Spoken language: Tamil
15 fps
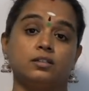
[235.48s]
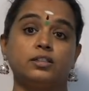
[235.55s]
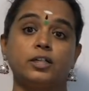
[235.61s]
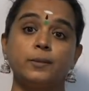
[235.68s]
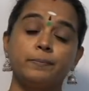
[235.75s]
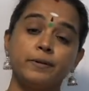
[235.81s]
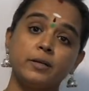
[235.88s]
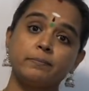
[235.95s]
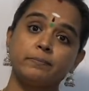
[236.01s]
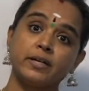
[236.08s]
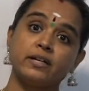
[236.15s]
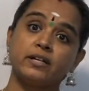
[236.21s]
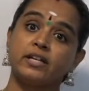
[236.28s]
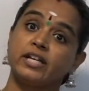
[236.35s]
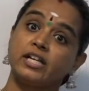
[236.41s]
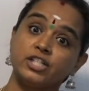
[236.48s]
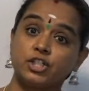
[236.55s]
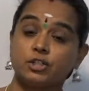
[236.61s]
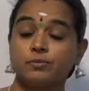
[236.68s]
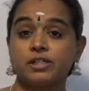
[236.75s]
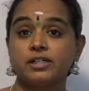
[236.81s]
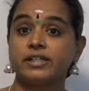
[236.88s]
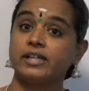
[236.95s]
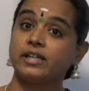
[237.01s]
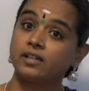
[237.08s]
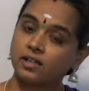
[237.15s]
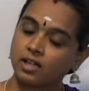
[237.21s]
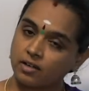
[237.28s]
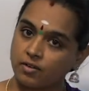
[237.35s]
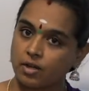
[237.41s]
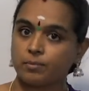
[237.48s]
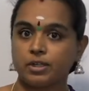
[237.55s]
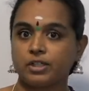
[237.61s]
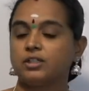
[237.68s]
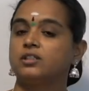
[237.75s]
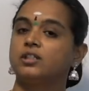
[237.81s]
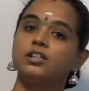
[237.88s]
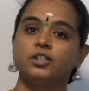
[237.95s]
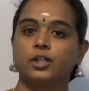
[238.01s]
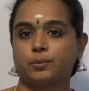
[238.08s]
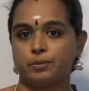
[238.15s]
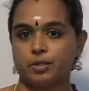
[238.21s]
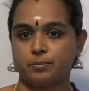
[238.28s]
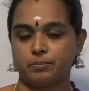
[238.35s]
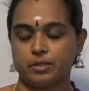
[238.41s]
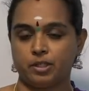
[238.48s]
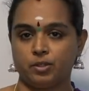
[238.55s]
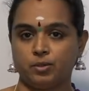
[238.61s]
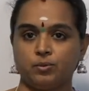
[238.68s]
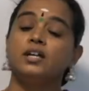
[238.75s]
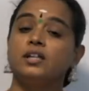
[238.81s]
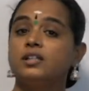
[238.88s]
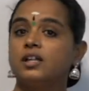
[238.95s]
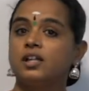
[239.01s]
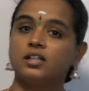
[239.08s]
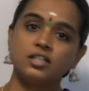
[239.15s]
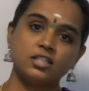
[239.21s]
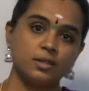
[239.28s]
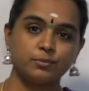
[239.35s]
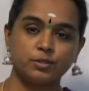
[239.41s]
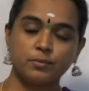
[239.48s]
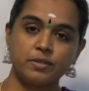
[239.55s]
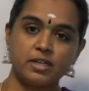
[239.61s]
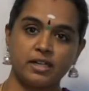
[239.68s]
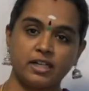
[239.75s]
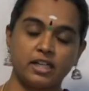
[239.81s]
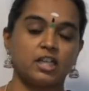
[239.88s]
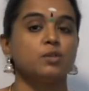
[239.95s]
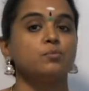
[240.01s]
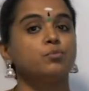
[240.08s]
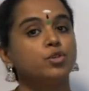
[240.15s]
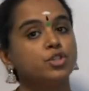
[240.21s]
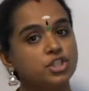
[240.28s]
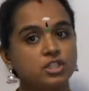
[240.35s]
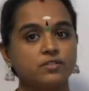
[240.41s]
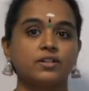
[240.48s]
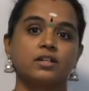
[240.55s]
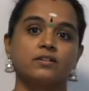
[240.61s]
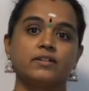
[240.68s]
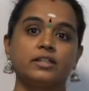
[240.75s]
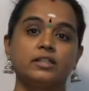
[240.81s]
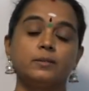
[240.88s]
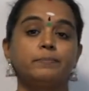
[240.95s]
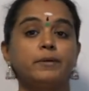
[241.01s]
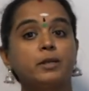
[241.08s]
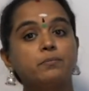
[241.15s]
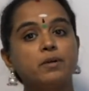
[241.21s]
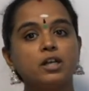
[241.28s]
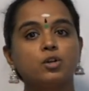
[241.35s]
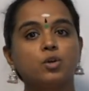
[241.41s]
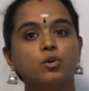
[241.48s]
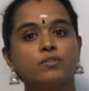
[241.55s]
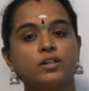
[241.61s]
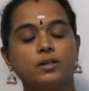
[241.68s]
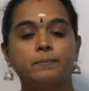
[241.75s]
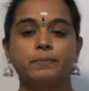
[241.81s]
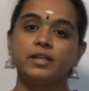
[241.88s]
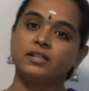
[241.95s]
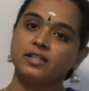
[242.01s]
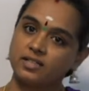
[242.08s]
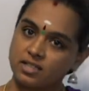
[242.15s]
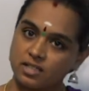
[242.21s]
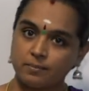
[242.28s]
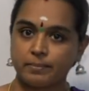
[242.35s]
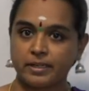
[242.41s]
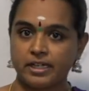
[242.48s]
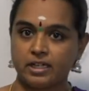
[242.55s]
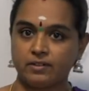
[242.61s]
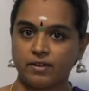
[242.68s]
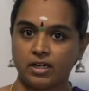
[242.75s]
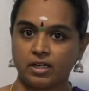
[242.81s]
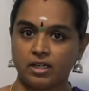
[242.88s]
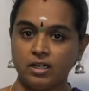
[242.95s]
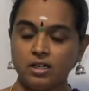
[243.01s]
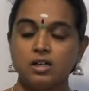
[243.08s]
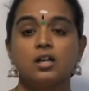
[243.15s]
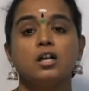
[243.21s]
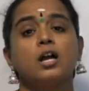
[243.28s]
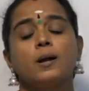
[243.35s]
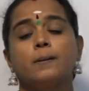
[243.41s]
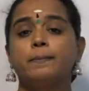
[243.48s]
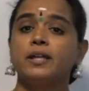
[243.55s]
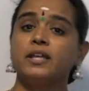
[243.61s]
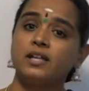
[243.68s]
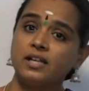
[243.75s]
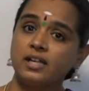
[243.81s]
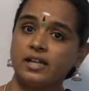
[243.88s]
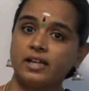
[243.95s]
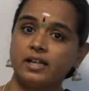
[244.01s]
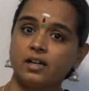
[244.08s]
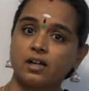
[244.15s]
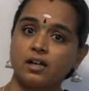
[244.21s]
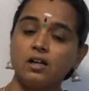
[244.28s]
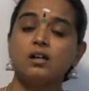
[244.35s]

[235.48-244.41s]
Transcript: தர்ப்பணம் பண்ணுற எலிஜிபிலிட்டி இருக்கிறவா மட்டும்தான் தர்ப்பணம் பண்ணணும் இந்த ரதசப்தமி அன்னைக்கு முடிஞ்சவங்க வந்து பெருமாள் கோவிலில் போய் தரிசனம் பண்ணிட்டு வாங்க அப்படி இல்லைன்னாக்கா